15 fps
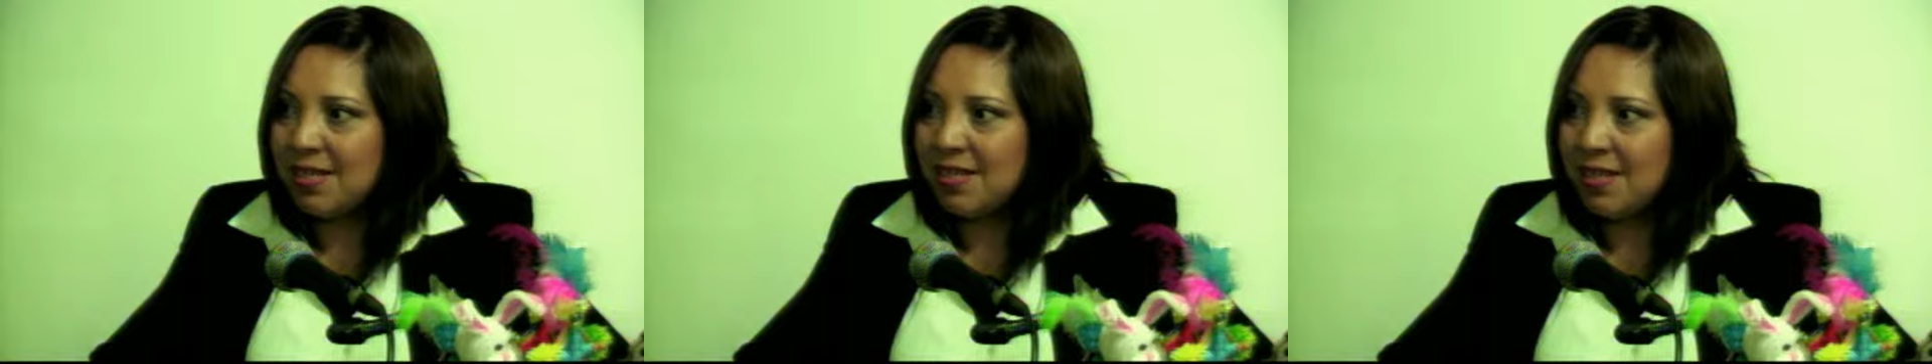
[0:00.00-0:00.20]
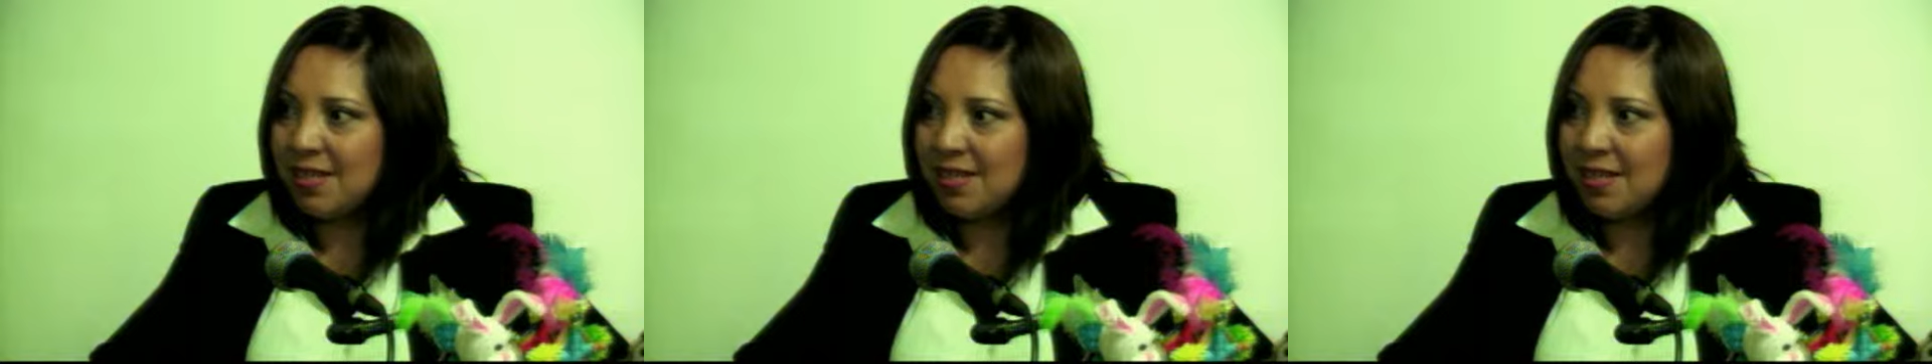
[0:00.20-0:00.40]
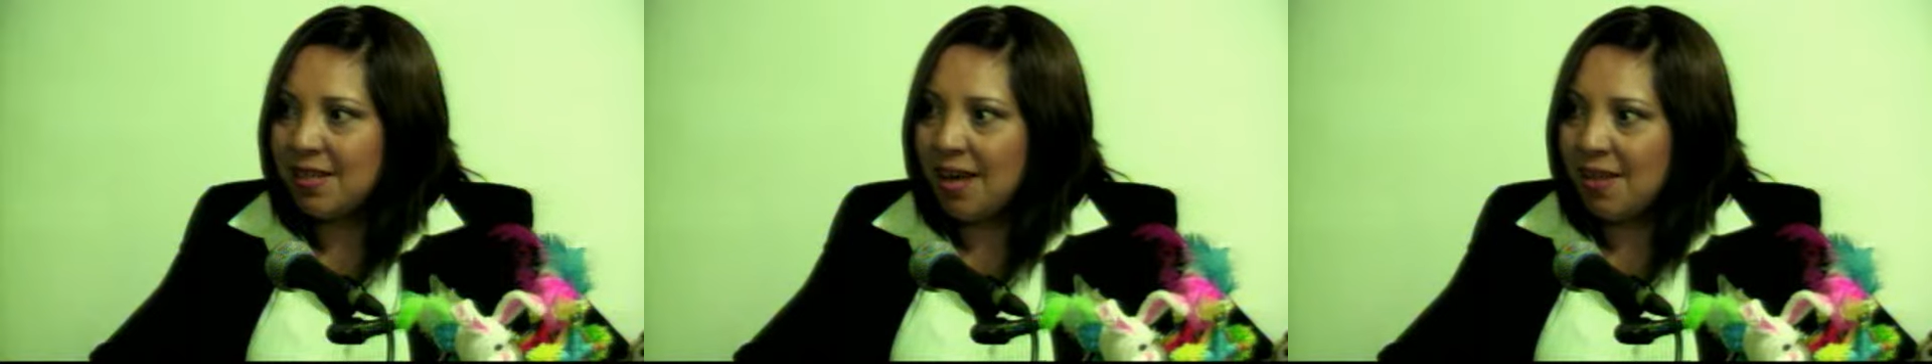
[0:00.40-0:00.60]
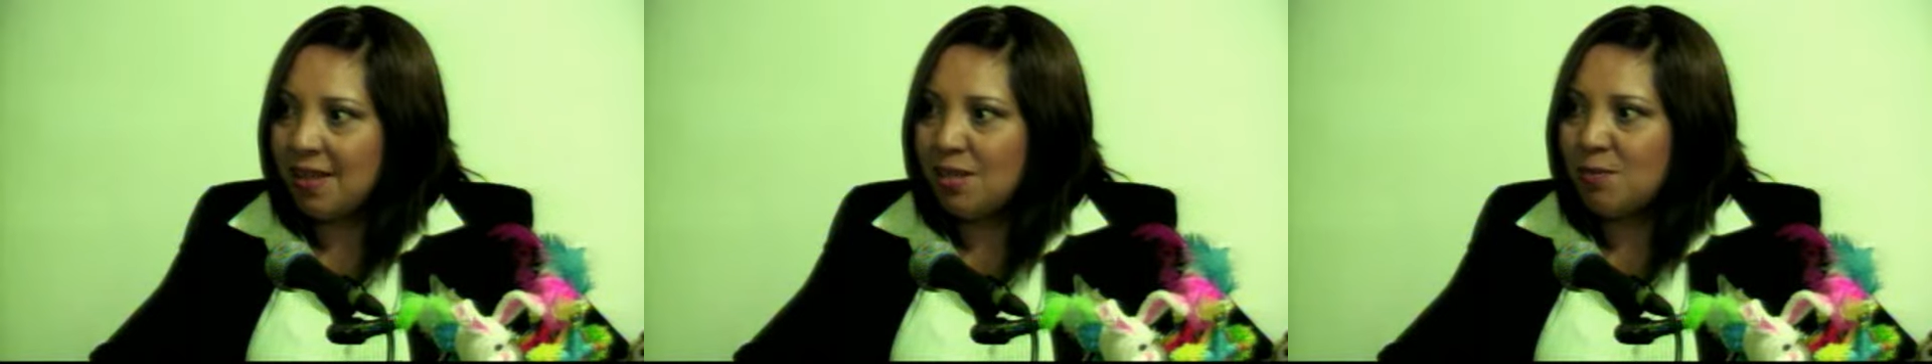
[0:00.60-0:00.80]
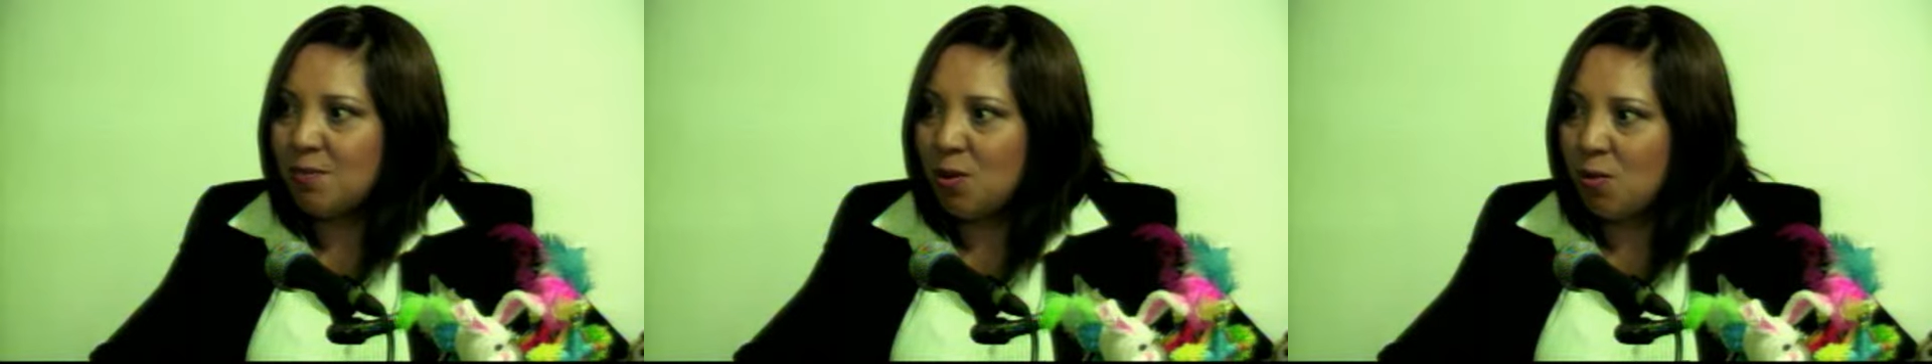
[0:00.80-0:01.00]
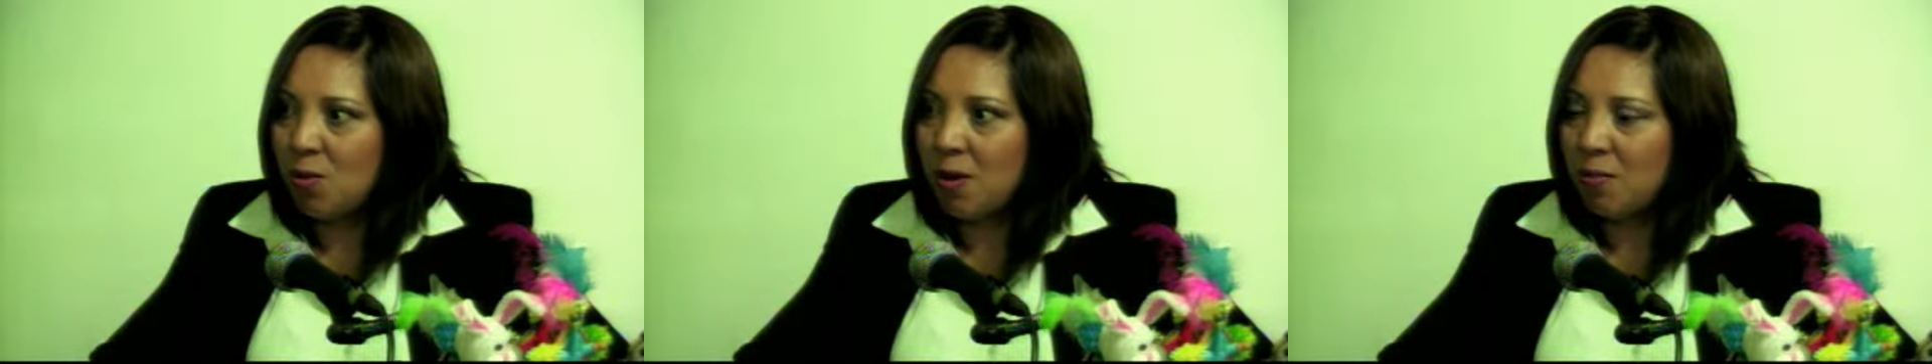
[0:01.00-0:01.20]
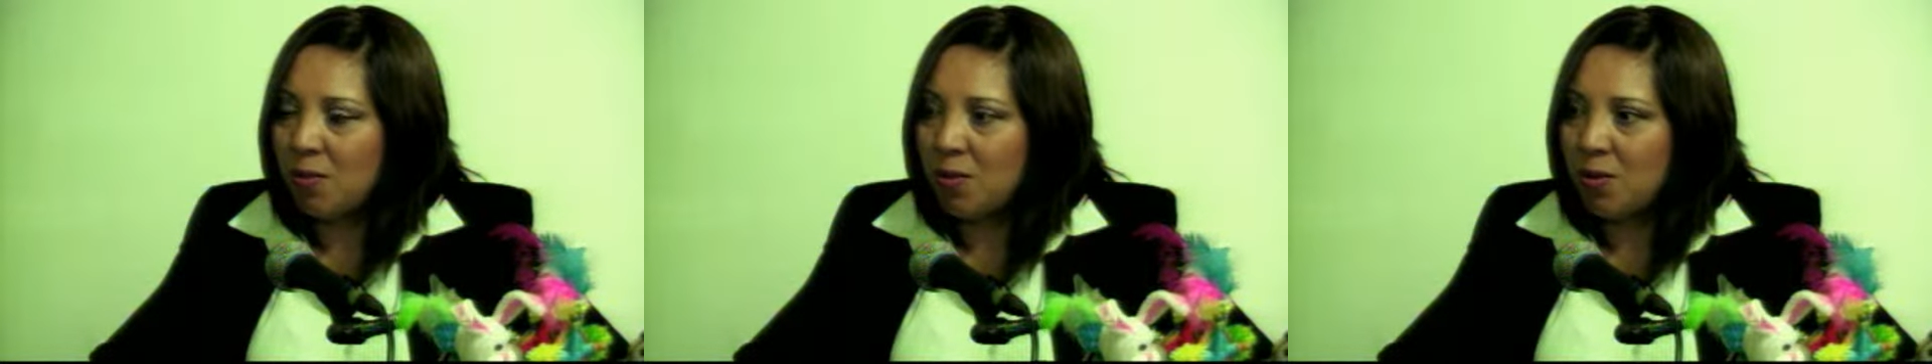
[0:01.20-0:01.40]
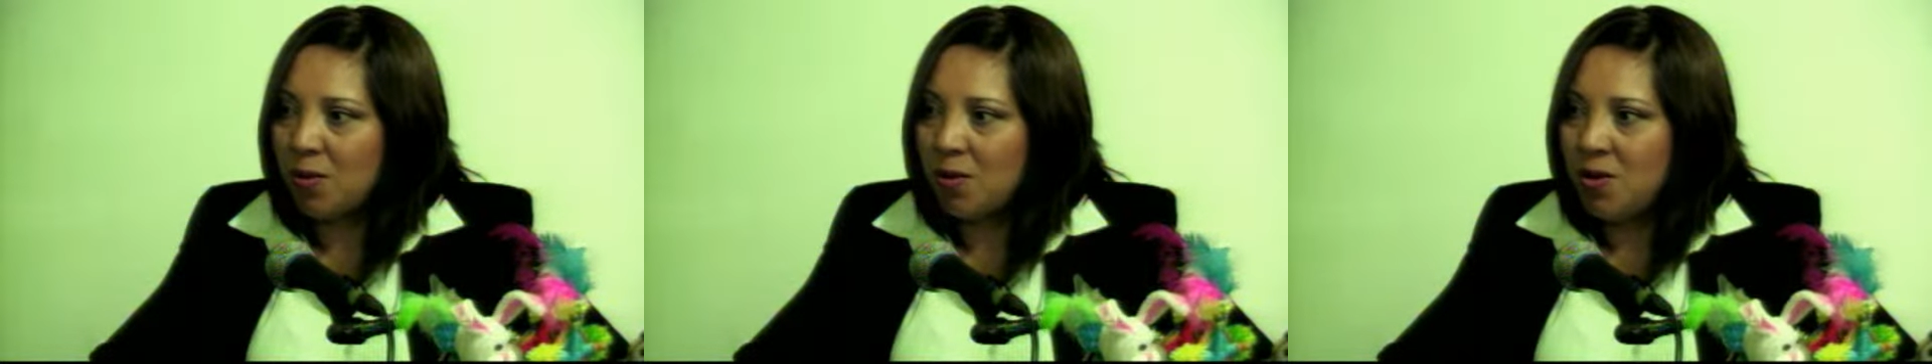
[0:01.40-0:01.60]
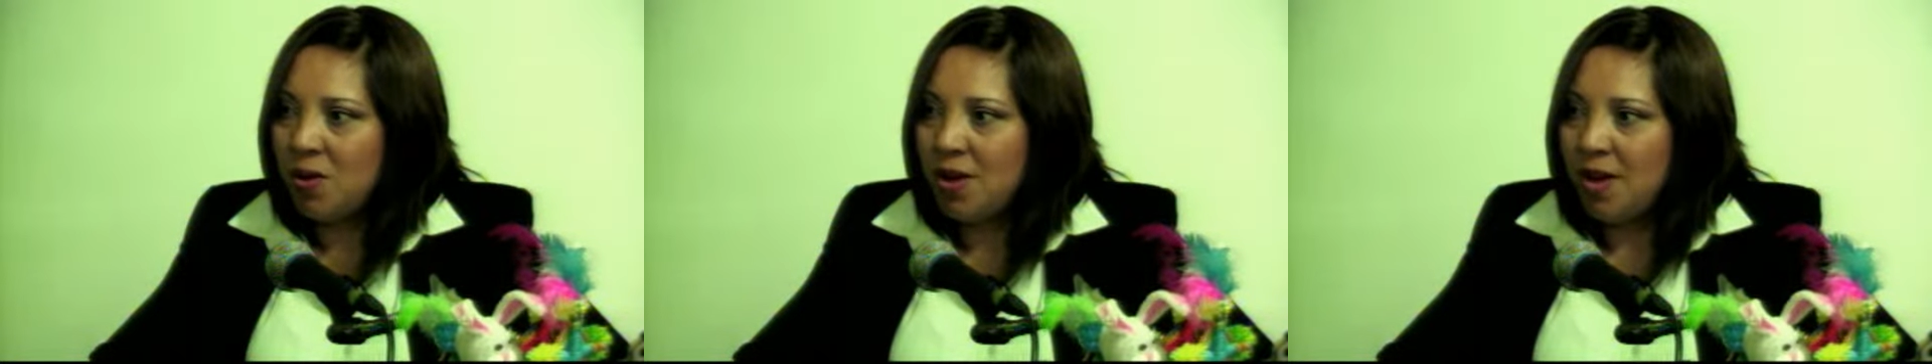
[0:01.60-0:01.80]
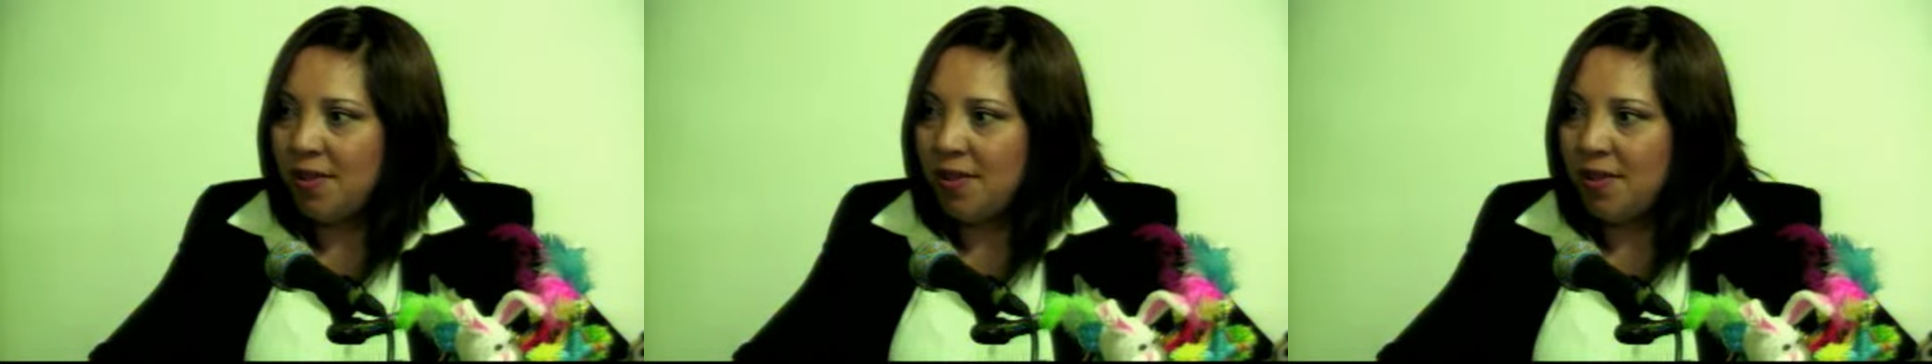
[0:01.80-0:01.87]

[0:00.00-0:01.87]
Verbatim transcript: necesidades poco a poco